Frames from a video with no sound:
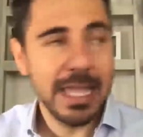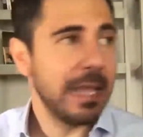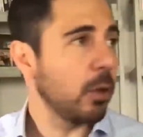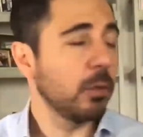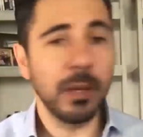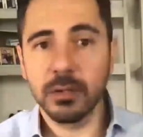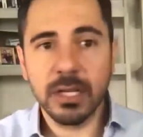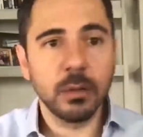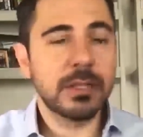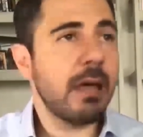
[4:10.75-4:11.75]
Y cuando me los
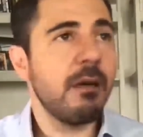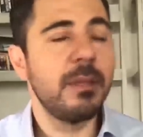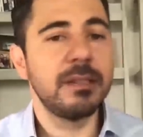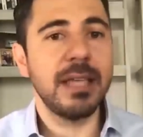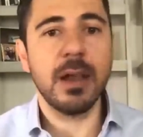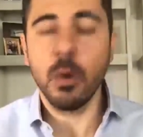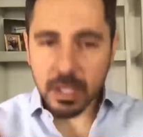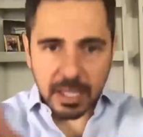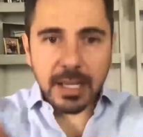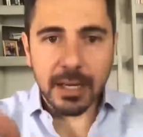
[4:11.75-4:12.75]
encontraba, me decían,
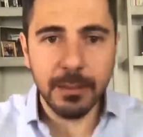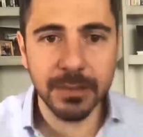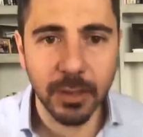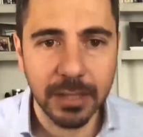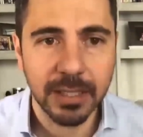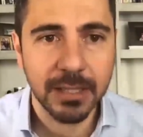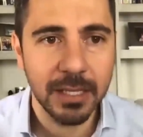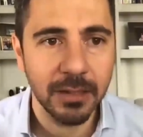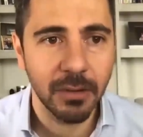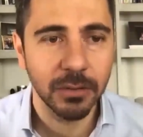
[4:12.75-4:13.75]
oye, está increíble eso que estás
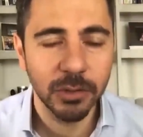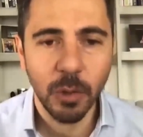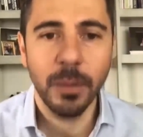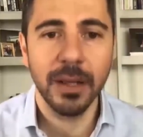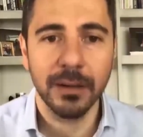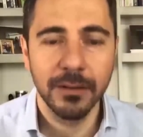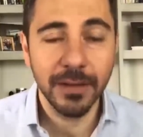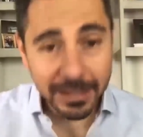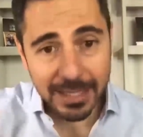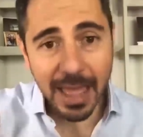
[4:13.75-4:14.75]
haciendo. Súper,
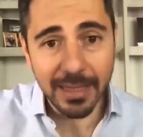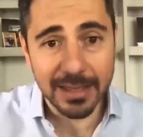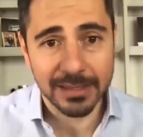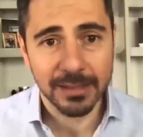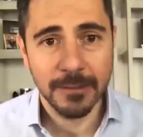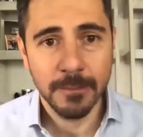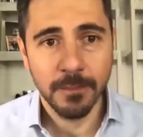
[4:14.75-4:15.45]
felicidades.